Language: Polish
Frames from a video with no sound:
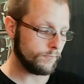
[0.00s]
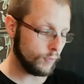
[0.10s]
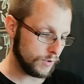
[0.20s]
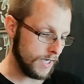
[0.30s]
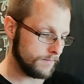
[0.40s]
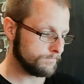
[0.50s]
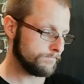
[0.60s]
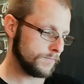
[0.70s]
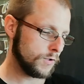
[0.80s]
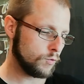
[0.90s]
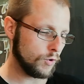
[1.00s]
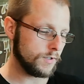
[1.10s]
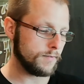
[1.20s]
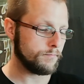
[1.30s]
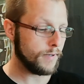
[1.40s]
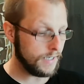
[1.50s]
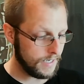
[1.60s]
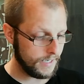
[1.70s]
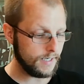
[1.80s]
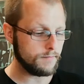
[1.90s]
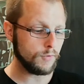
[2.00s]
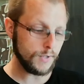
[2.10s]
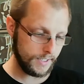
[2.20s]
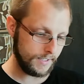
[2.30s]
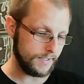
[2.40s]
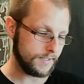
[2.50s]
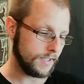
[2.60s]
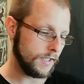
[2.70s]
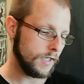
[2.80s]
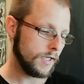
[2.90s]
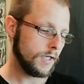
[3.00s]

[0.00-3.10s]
woda, słody pale ale monachijski,